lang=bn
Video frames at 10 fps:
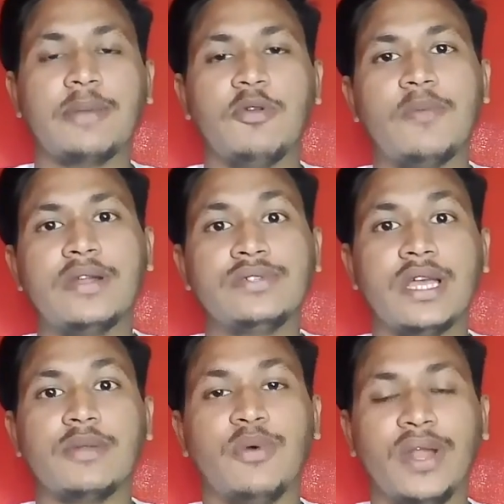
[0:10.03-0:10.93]
তার প্রিয়
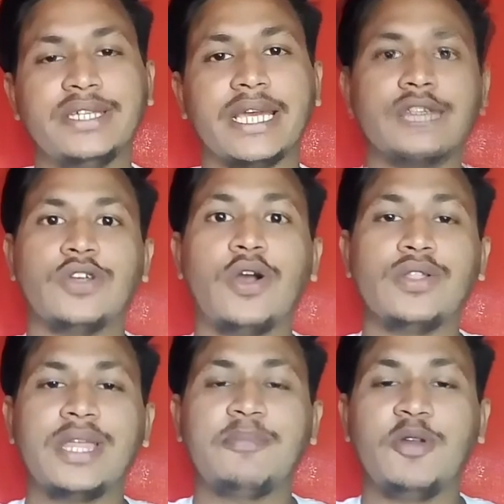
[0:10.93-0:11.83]
মানুষদের ভুলে যায় যখন
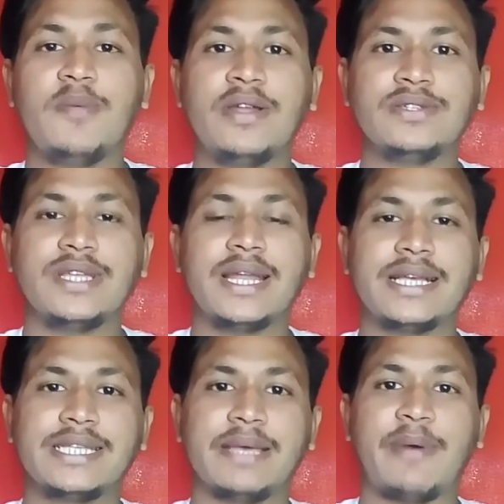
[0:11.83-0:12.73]
তার প্রিয় মানুষদের
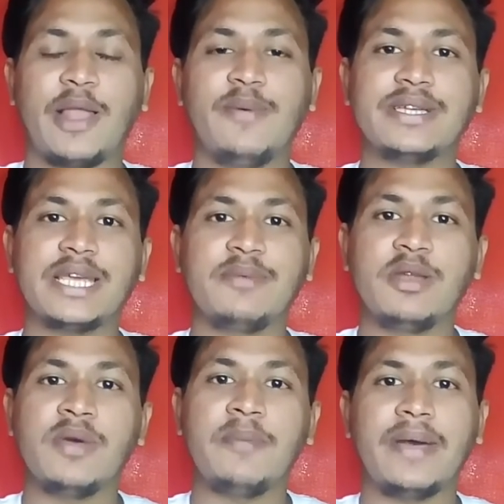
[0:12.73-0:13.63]
কাছে ভালোবাসার
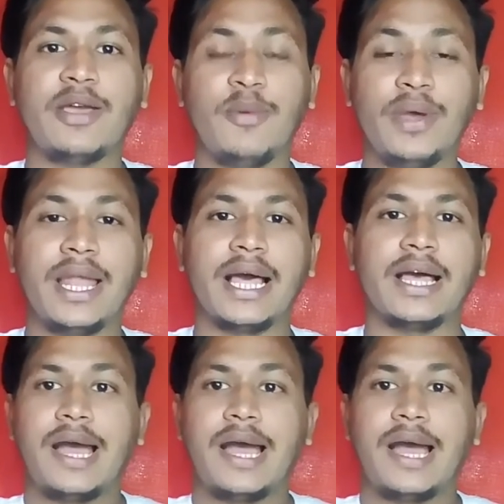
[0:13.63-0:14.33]
বিনিময়ে পায় অবহেলা